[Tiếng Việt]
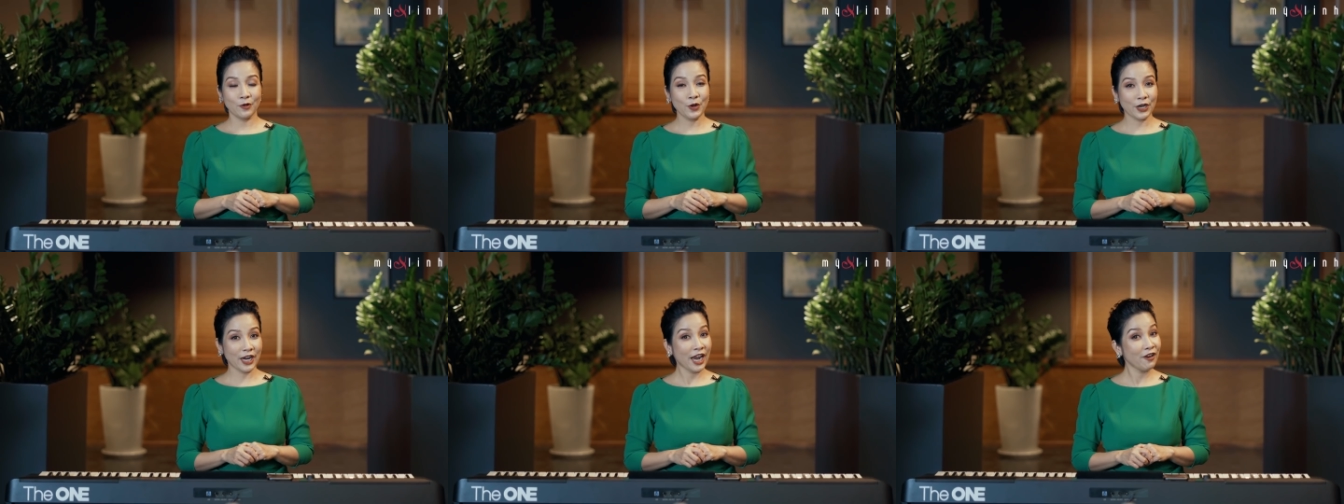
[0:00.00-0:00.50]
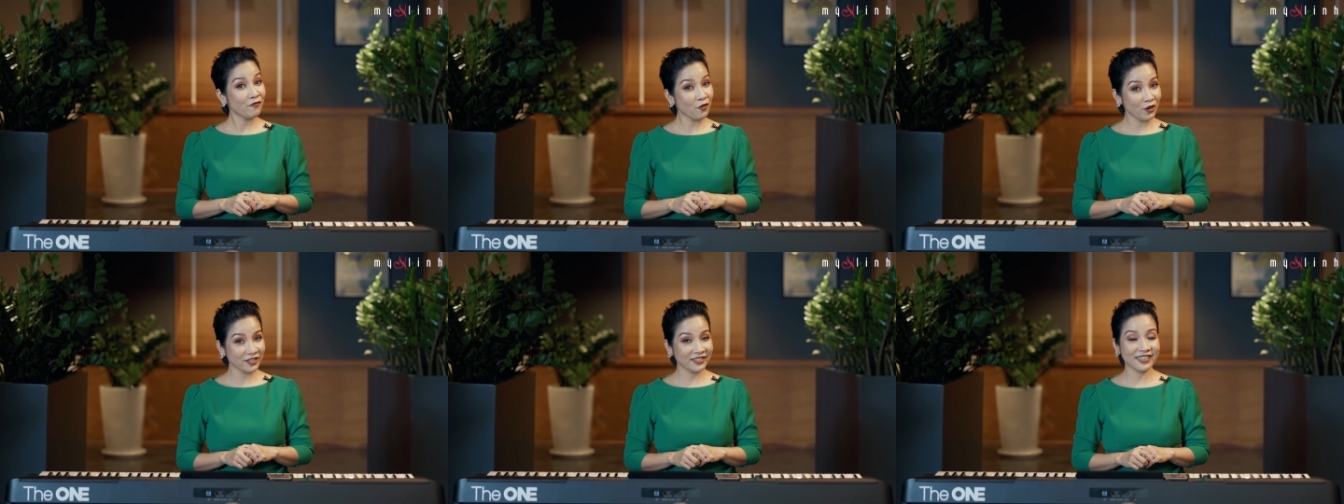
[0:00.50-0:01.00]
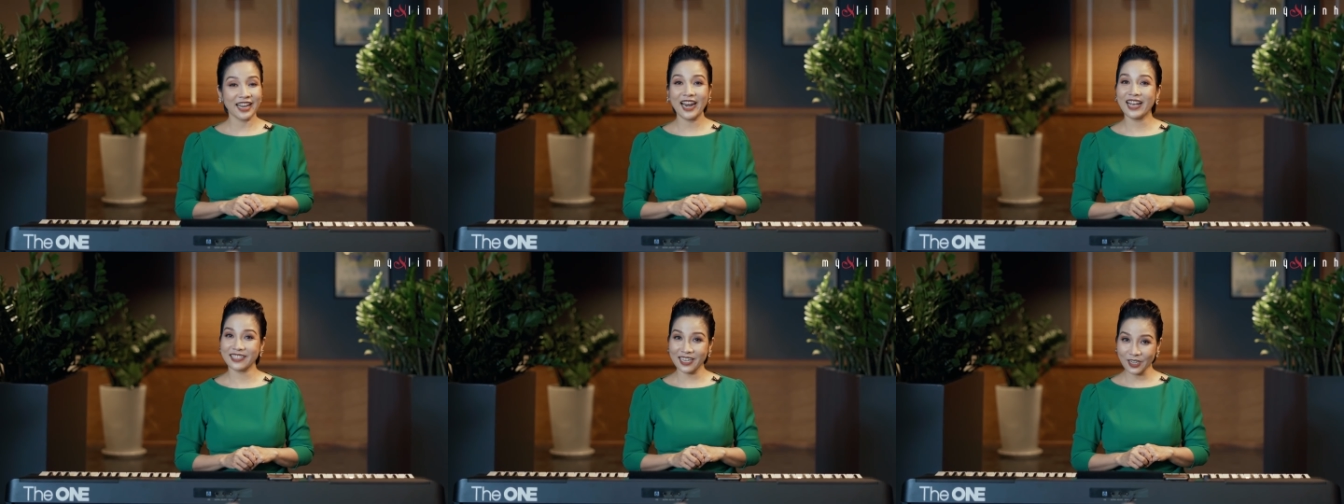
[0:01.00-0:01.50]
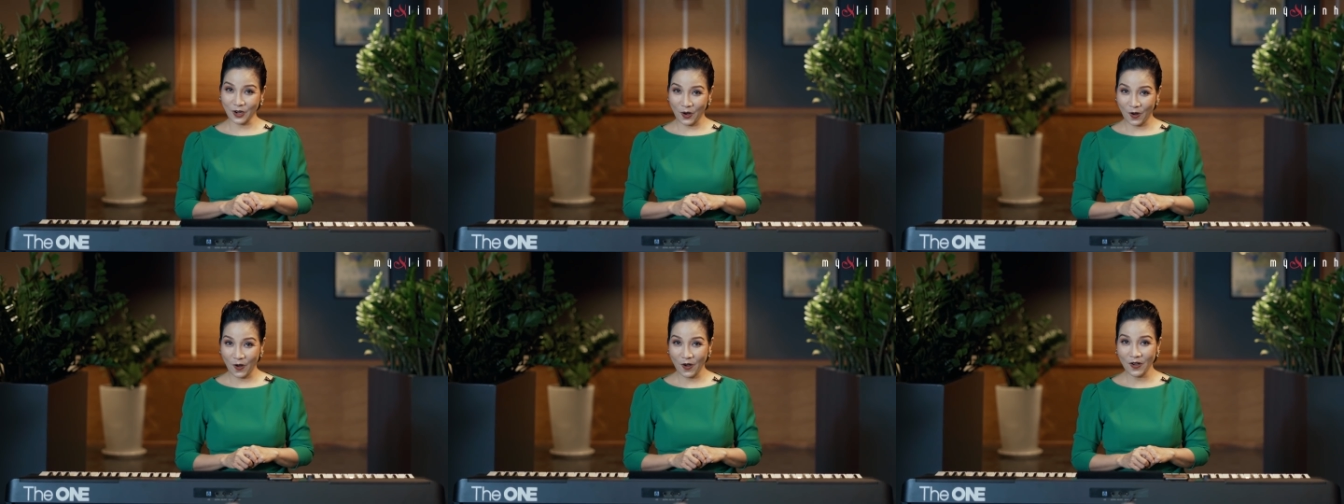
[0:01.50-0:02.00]
luyện head voice sẽ là rất
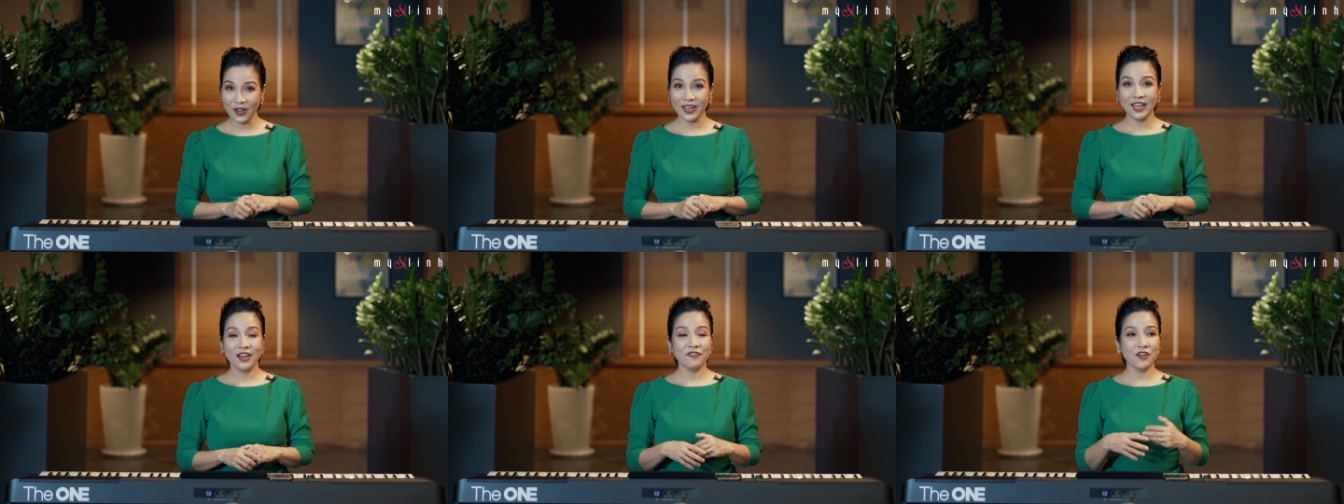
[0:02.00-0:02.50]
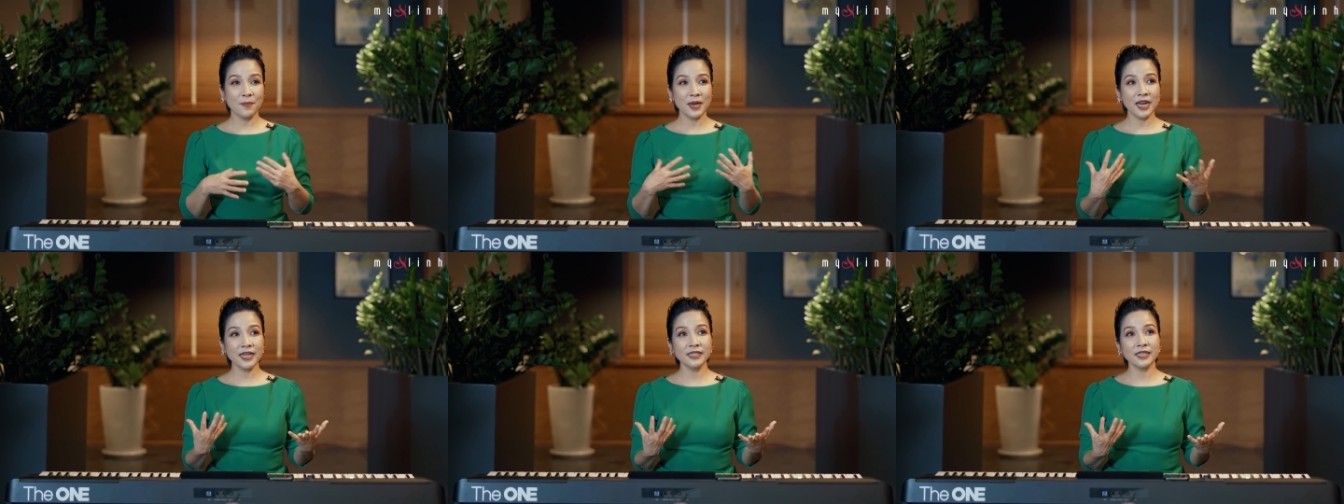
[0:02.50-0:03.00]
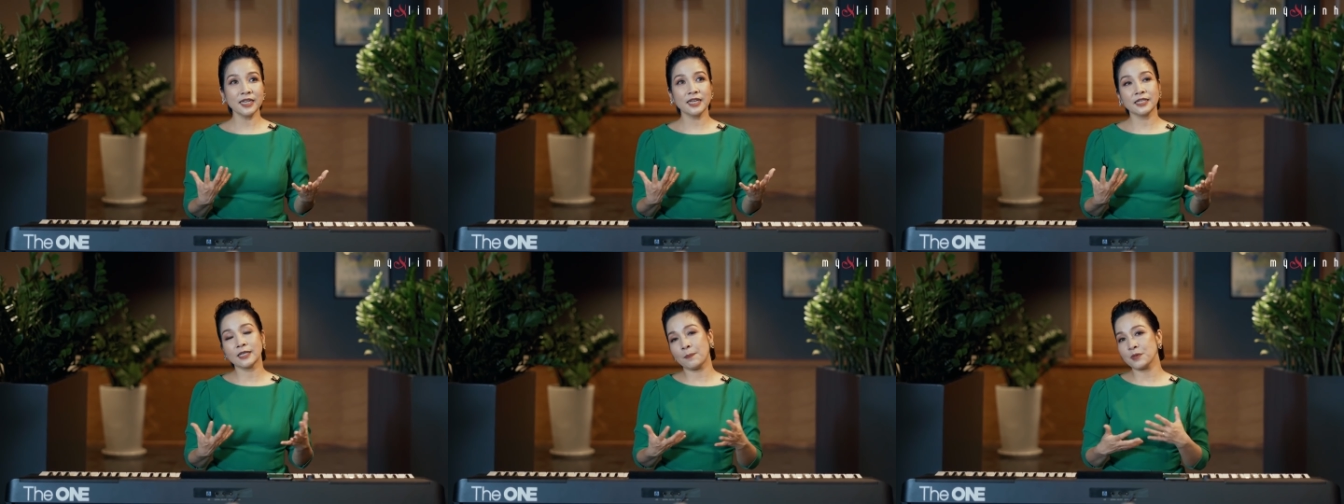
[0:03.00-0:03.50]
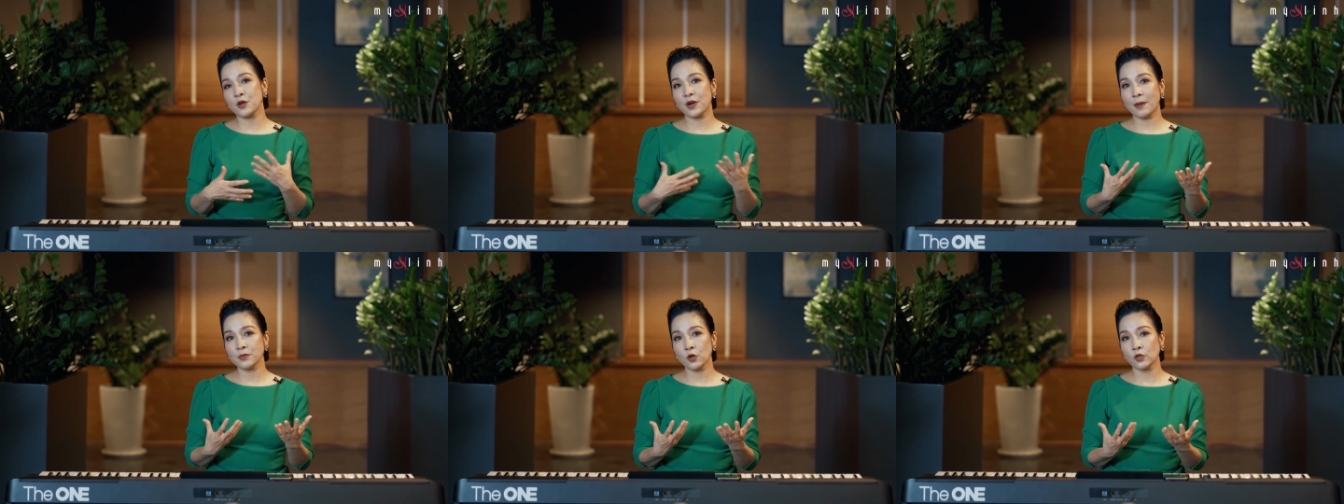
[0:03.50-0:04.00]
khó với mỹ linh thì tập nhiều
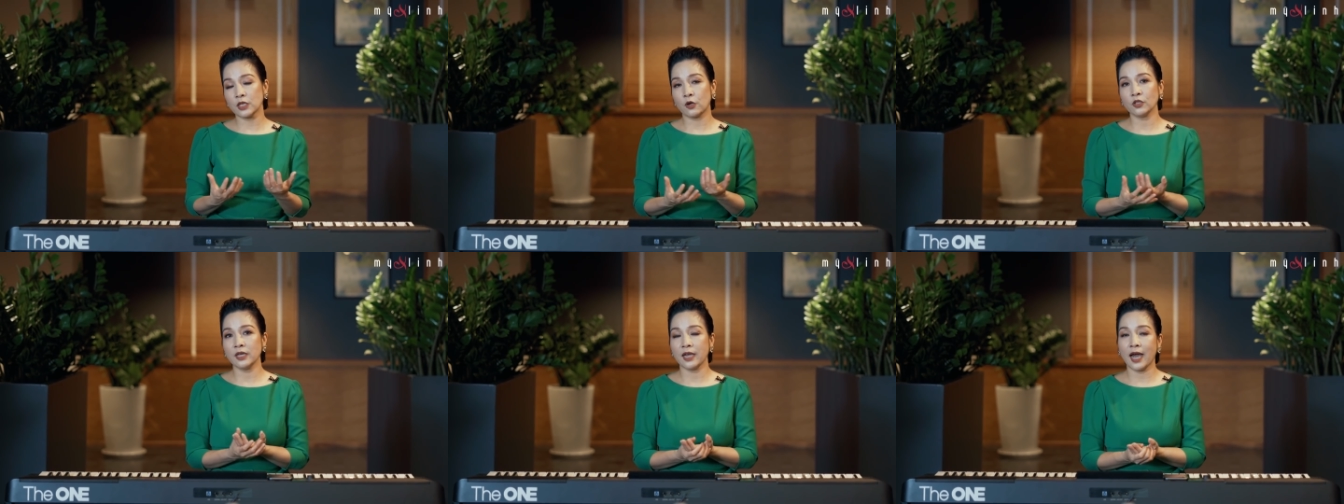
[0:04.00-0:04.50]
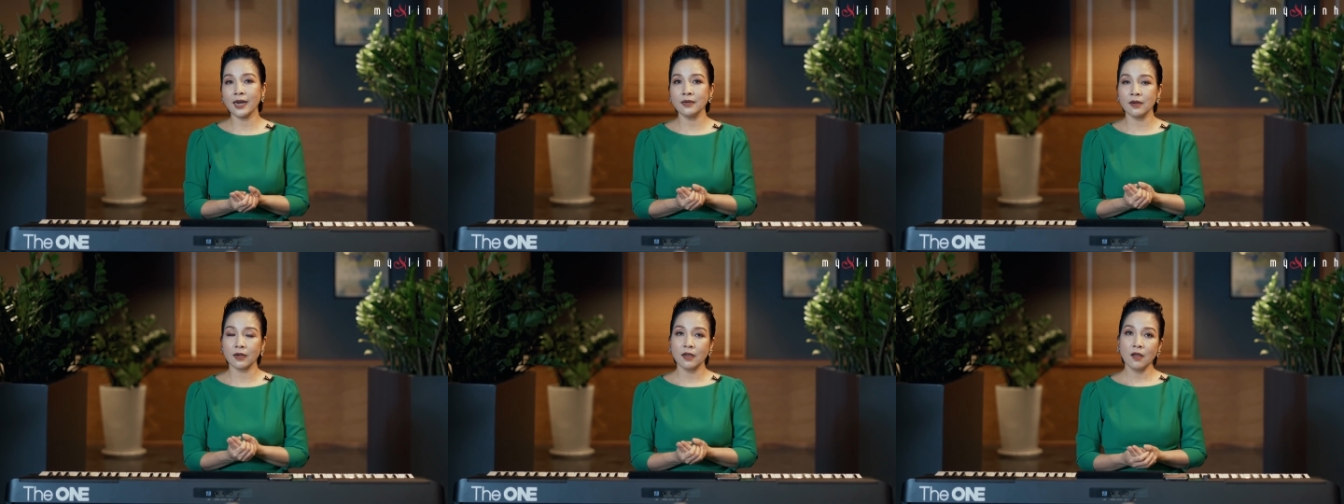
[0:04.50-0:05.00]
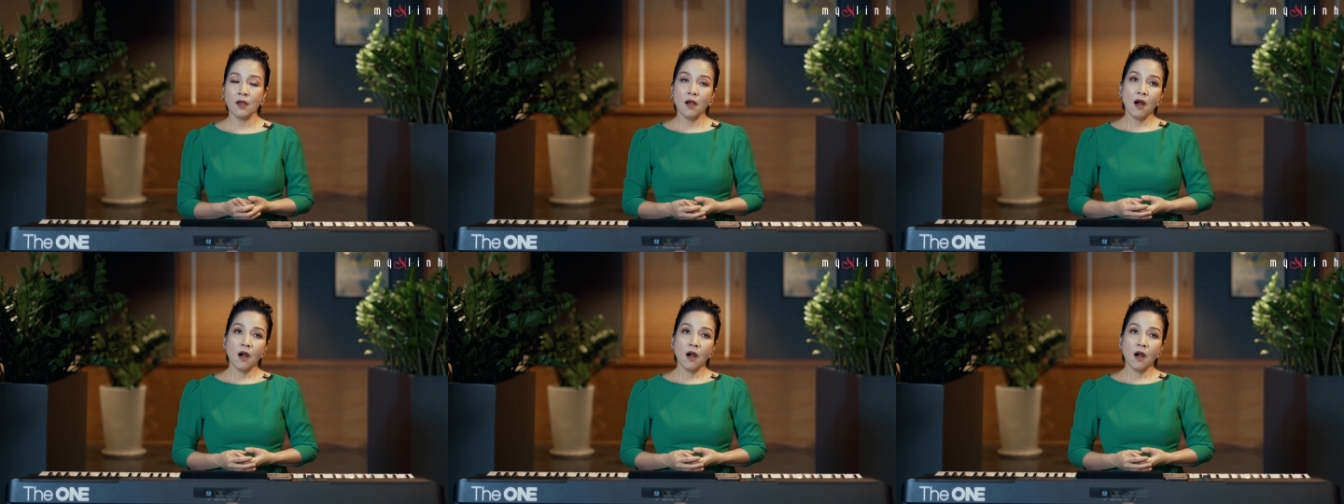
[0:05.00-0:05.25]
năm rồi thì có thể hát được